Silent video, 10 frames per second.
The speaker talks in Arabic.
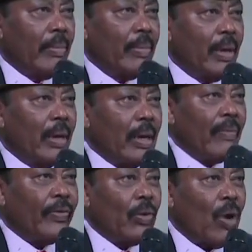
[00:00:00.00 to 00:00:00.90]

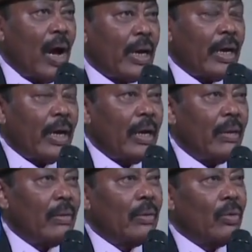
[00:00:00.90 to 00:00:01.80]
ثقافي وأدبي
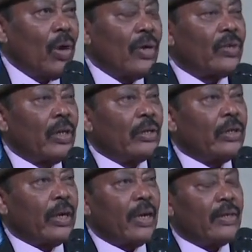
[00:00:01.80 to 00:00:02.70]
في جميع
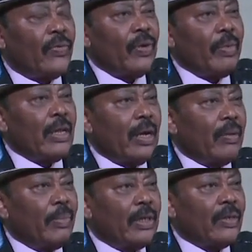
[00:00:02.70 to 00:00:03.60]
مقاهي الرباط
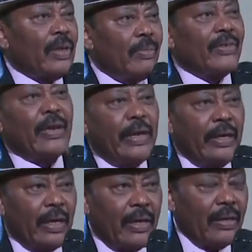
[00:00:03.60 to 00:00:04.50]
وبمختلف
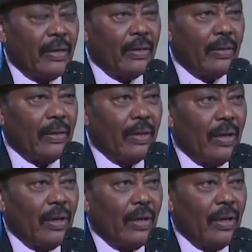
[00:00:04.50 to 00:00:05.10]
المدن المغربية